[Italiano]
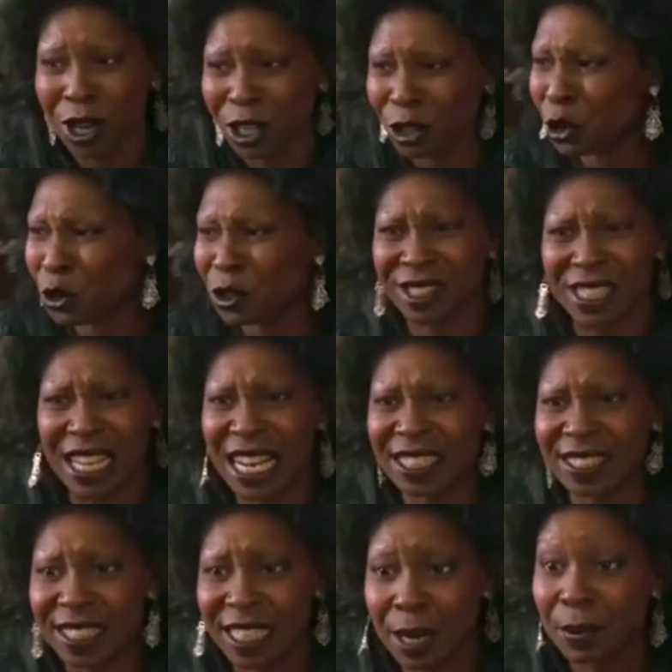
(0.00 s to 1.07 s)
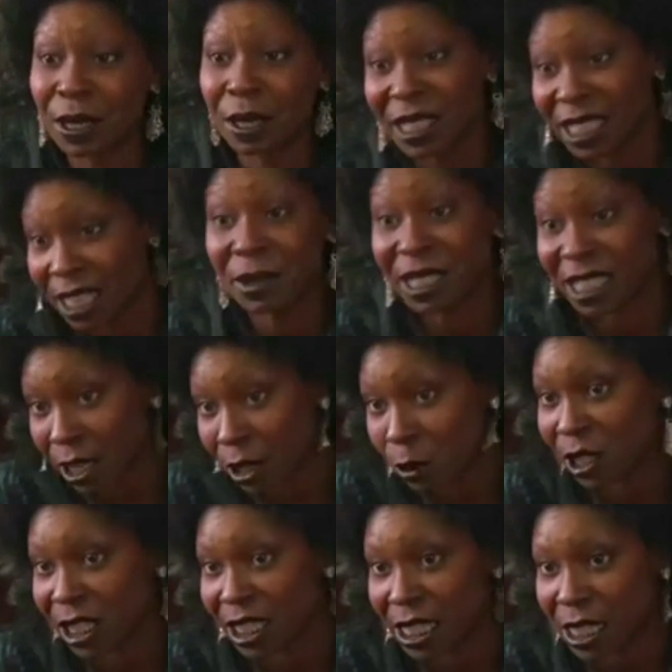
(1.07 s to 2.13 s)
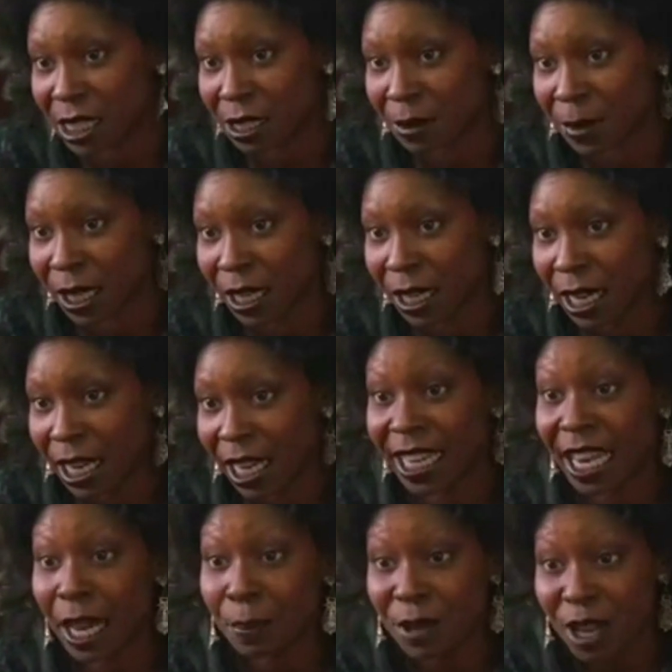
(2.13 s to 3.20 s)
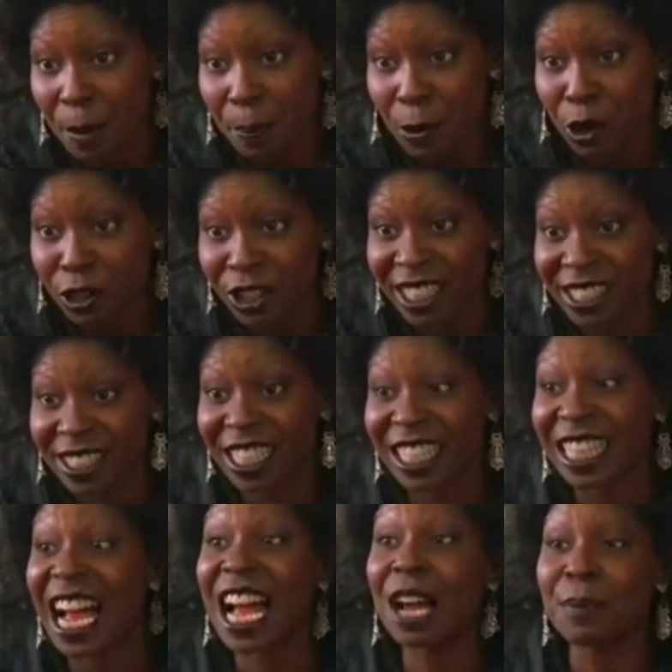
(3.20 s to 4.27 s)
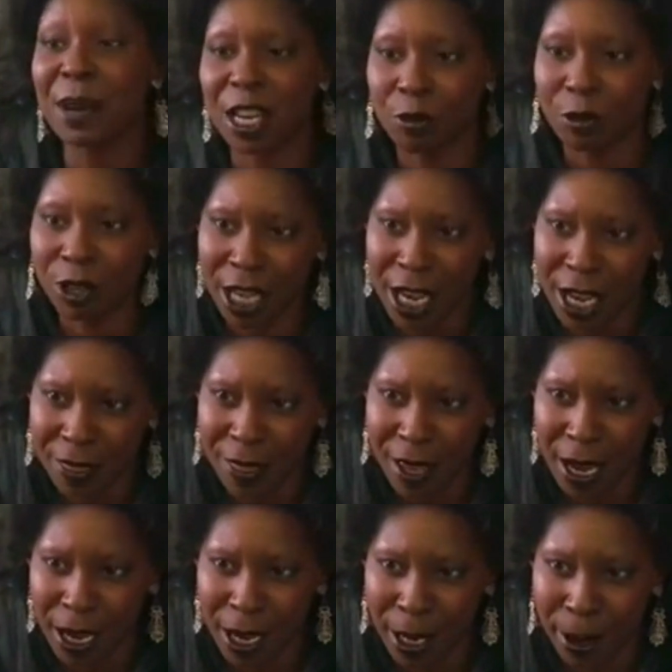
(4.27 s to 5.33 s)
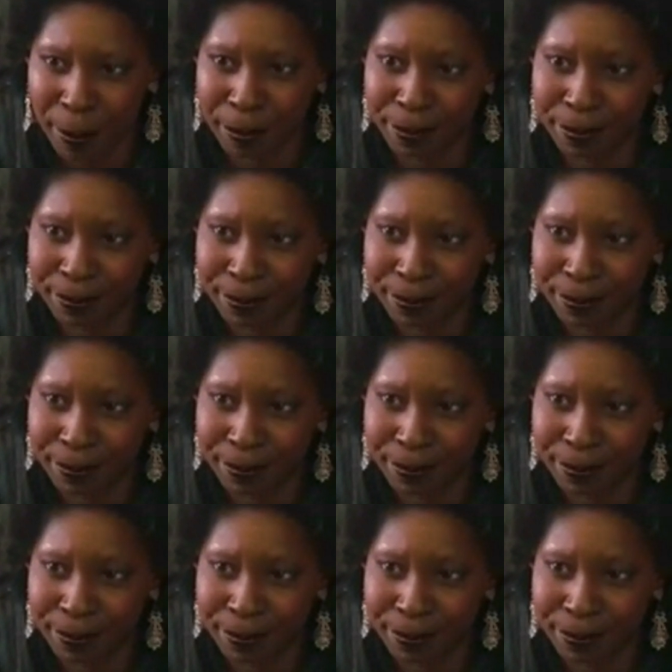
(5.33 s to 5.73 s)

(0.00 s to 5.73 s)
adesso ti dico che mi ha fatto. Mi ha tenuta sveglia una notte cantando. Sono Enrico VIII, chi più re di me.